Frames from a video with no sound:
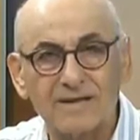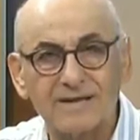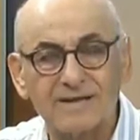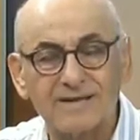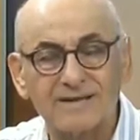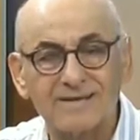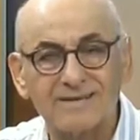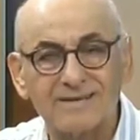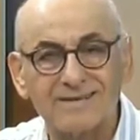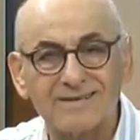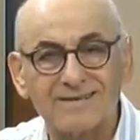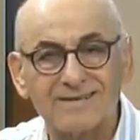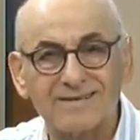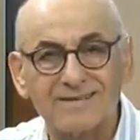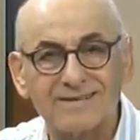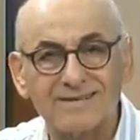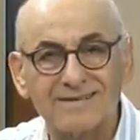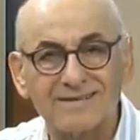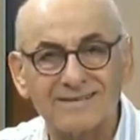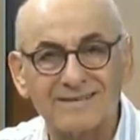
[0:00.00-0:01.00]
Ee,
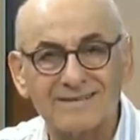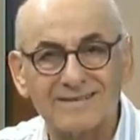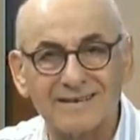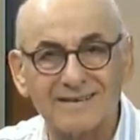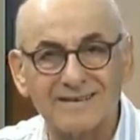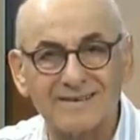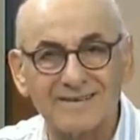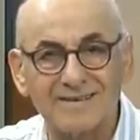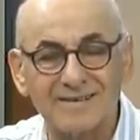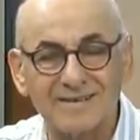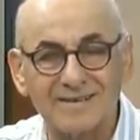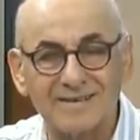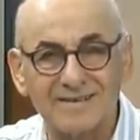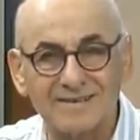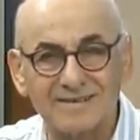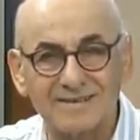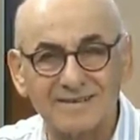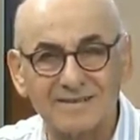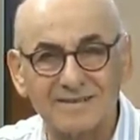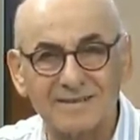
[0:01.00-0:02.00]
sağ kalanları
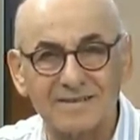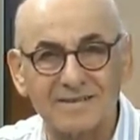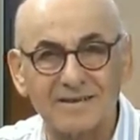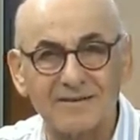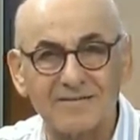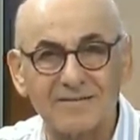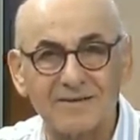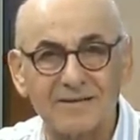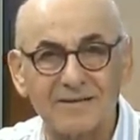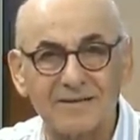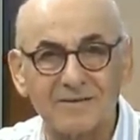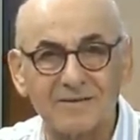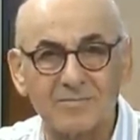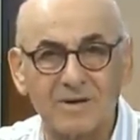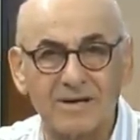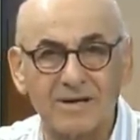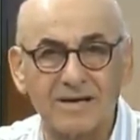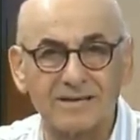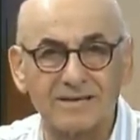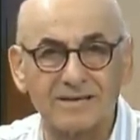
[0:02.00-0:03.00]
tedavi edelim.
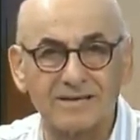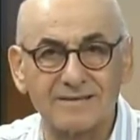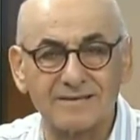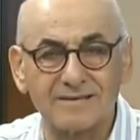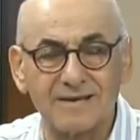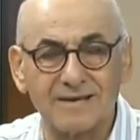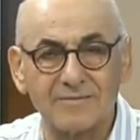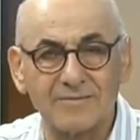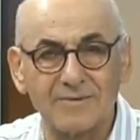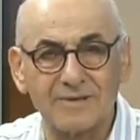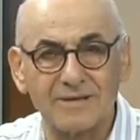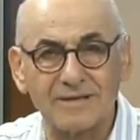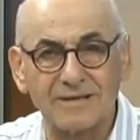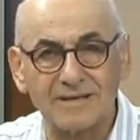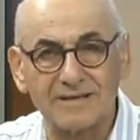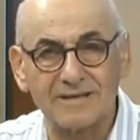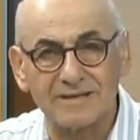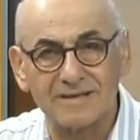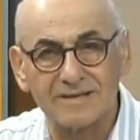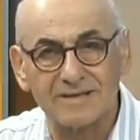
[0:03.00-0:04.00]
Hayatını
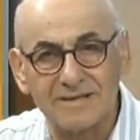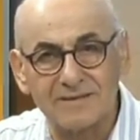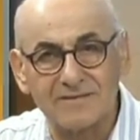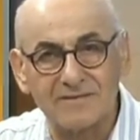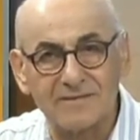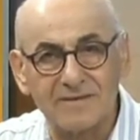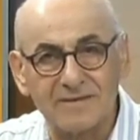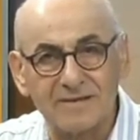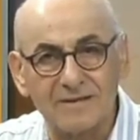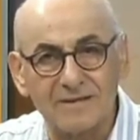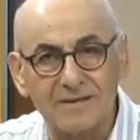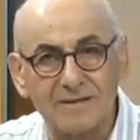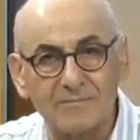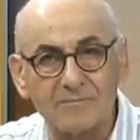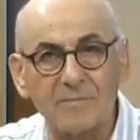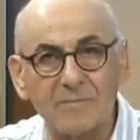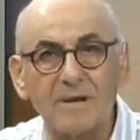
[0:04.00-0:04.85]
kaybedenleri defnedelim.